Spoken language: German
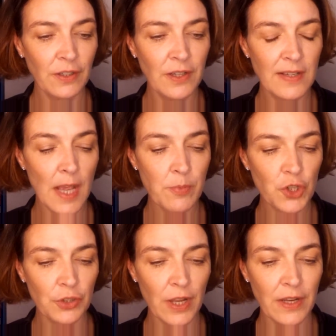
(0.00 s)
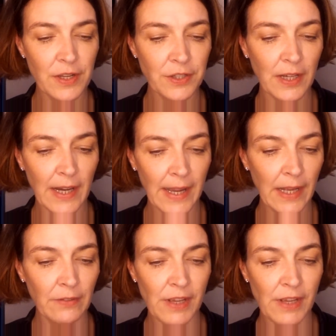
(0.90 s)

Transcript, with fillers: in die Selbstständigkeit,